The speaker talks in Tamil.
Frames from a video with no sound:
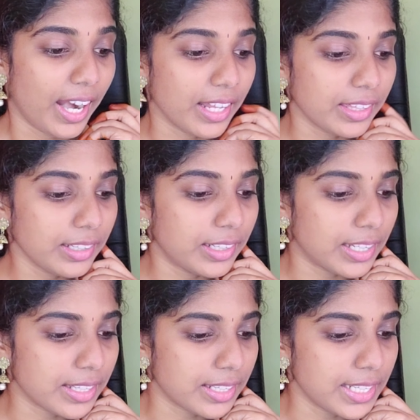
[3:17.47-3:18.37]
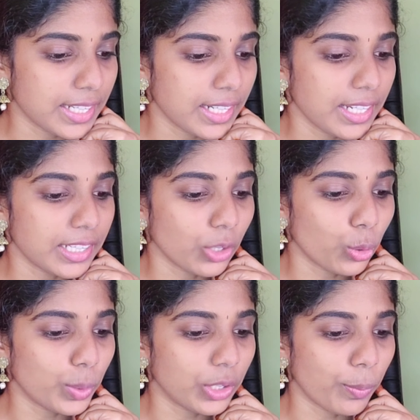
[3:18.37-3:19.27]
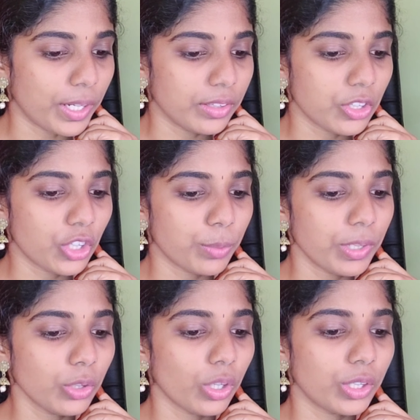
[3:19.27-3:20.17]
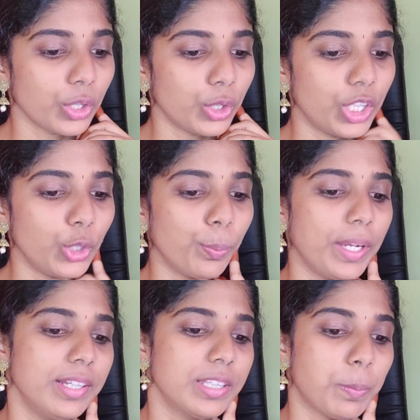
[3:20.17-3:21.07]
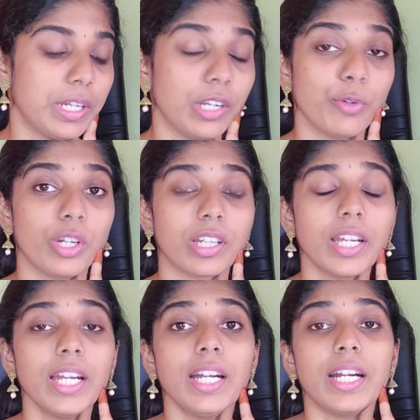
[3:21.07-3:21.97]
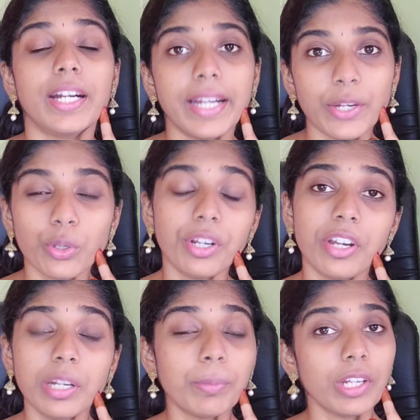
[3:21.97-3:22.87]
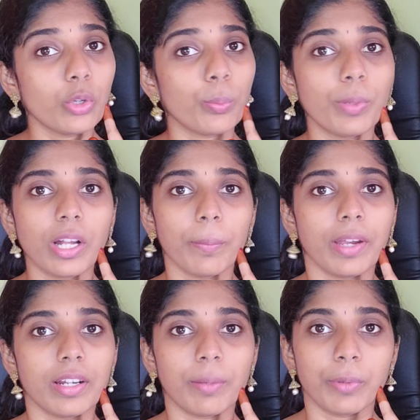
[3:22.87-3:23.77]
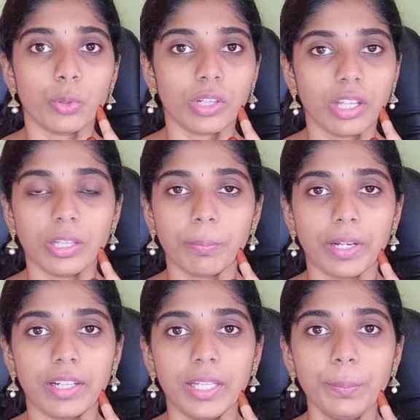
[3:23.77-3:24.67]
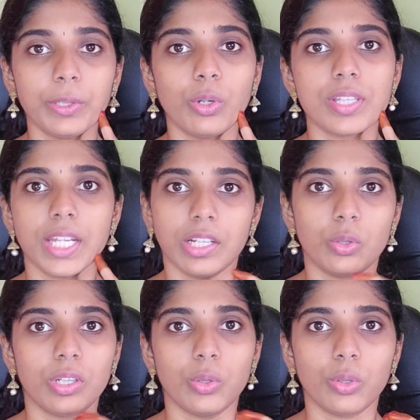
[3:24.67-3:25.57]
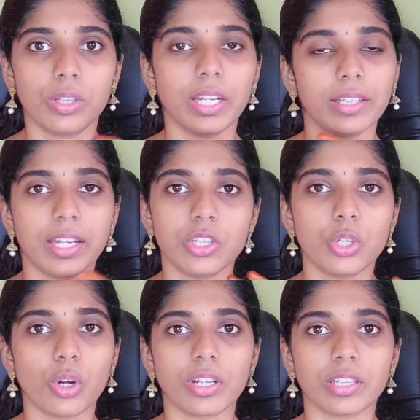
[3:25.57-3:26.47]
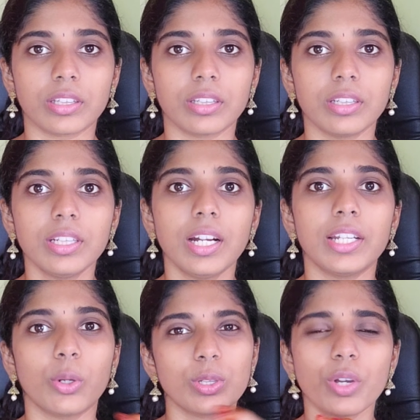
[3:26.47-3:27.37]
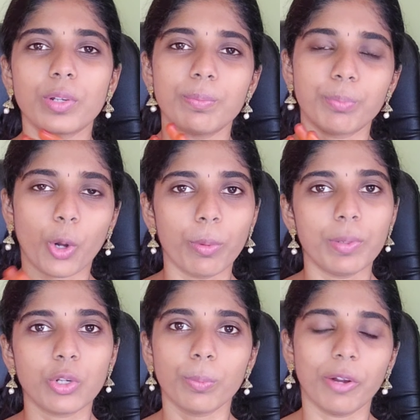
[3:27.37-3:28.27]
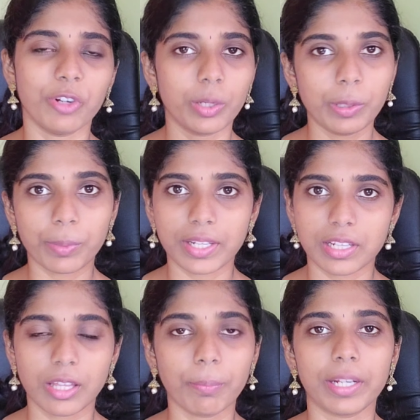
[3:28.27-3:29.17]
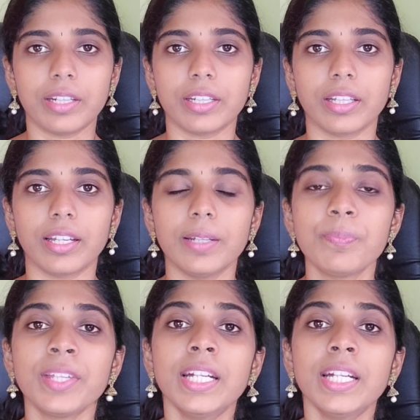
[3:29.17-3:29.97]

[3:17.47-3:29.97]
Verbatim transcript: அடுத்து டஸ் ரீட்டைனர் இன்க்ளூட் வித் யோர் பிரேசஸ் ட்ரீட்மெண்ட் ஆர் இட் டிட் யூ பெய்ட் இட் செப்பரேட்லி ஃபார் இட் என்னோடய ட்ரீட்மெண்ட்டே ரொம்ப கம்மியான அமௌண்ட்டில் தான் நான் பண்ணேன் பிகாஸ் எங்களோட லோ எங்கள் தெரிஞ்ச டாக்டர் அண்ட் ஆல்சோ அவர் ப்ராபப்ளி ரொம்ப அஃபோர்டபுள் ப்ரைஸில் தான் பண்ணிட்டுருக்காரு